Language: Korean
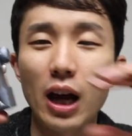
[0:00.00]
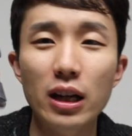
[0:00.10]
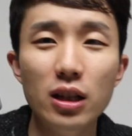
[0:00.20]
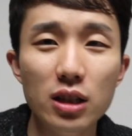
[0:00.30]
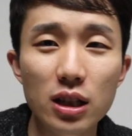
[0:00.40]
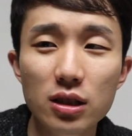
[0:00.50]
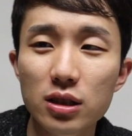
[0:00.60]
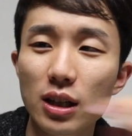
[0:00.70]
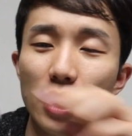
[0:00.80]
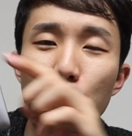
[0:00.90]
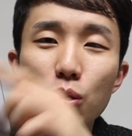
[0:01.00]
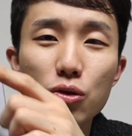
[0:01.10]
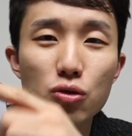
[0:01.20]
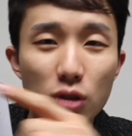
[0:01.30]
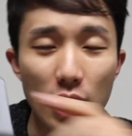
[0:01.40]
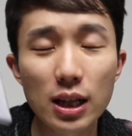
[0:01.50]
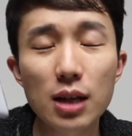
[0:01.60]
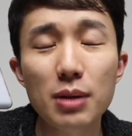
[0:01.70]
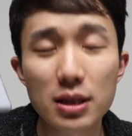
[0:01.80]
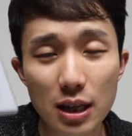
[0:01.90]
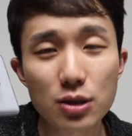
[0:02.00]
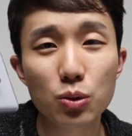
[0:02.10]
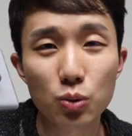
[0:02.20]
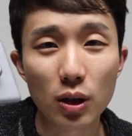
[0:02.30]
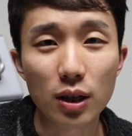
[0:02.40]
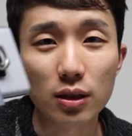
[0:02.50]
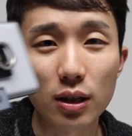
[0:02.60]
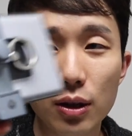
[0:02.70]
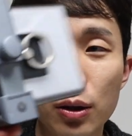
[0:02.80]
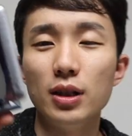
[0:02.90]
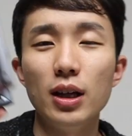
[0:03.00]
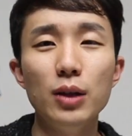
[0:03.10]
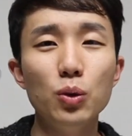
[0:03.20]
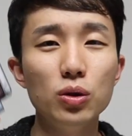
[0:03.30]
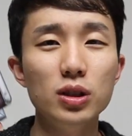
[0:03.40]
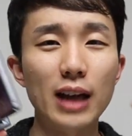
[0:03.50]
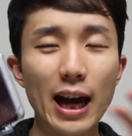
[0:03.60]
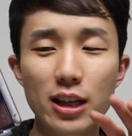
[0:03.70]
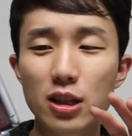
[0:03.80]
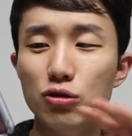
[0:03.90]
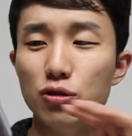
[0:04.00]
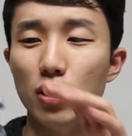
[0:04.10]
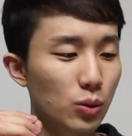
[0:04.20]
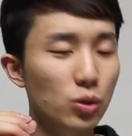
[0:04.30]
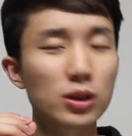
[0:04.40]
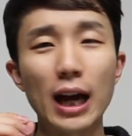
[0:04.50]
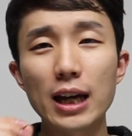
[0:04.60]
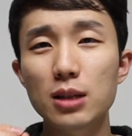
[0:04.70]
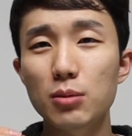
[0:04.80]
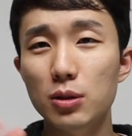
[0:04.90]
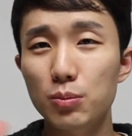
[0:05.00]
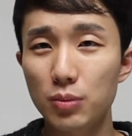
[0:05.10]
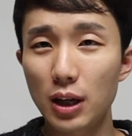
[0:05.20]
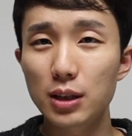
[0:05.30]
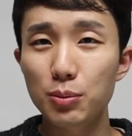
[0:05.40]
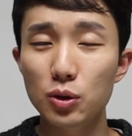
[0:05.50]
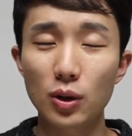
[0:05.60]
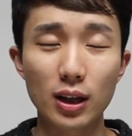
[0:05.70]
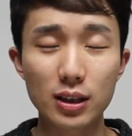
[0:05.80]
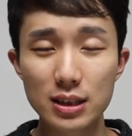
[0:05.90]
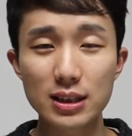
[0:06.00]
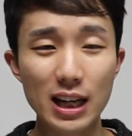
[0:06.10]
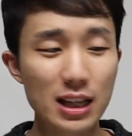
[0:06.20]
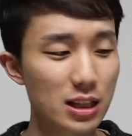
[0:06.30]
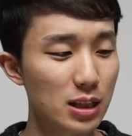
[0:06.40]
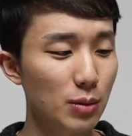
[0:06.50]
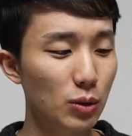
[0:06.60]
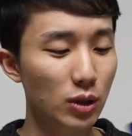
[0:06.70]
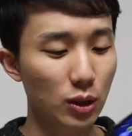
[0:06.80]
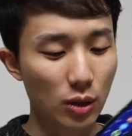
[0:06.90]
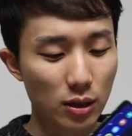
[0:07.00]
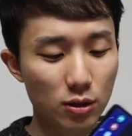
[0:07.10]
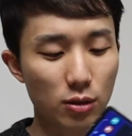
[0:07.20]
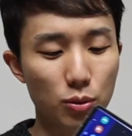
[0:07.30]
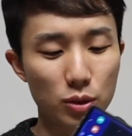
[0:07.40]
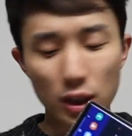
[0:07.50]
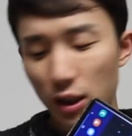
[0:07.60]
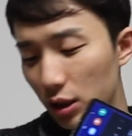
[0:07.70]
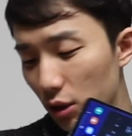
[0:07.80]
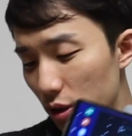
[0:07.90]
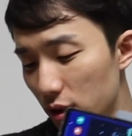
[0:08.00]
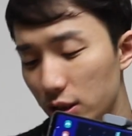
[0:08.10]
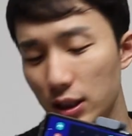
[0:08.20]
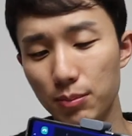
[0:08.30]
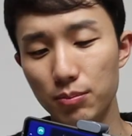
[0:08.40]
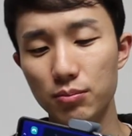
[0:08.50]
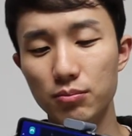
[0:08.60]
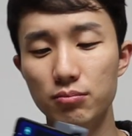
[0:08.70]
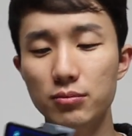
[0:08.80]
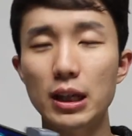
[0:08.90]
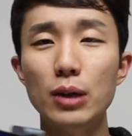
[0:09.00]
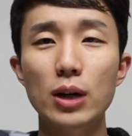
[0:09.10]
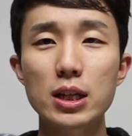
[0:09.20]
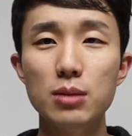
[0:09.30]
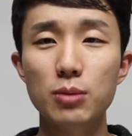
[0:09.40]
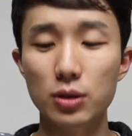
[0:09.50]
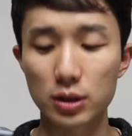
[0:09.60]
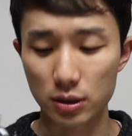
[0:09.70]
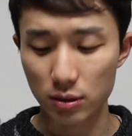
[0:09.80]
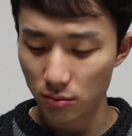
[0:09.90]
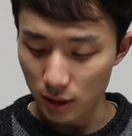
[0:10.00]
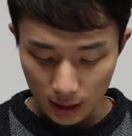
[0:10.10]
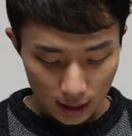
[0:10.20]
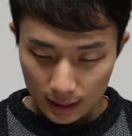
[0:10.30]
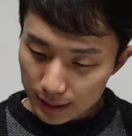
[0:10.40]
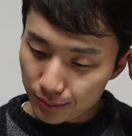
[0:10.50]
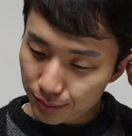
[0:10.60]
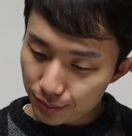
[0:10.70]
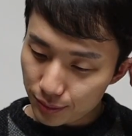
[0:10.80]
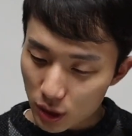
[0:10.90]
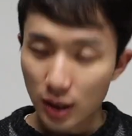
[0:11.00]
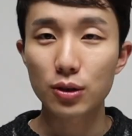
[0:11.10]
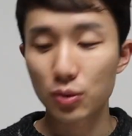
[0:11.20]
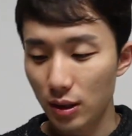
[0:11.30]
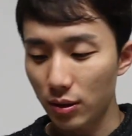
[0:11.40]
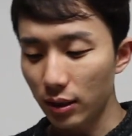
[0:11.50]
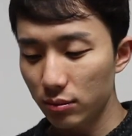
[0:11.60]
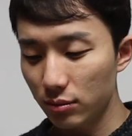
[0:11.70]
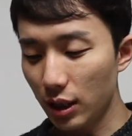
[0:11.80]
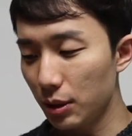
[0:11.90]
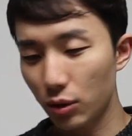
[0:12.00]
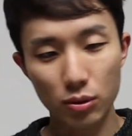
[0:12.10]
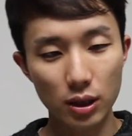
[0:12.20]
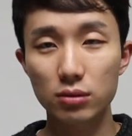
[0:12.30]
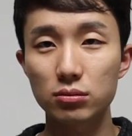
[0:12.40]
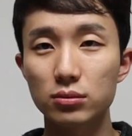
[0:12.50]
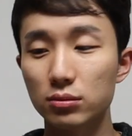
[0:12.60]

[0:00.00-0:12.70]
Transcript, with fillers: 아이링 링크랑 요것 중에 하나만 사셔도 되겠네요 이게 노트 9이고요 노트 9이면 핸드폰이 되게 큰 사이즈임에도 이게 되는 거 보니 트위스트 그립 사용하시면은 음 어지간한 건 되려나? 하나 볼까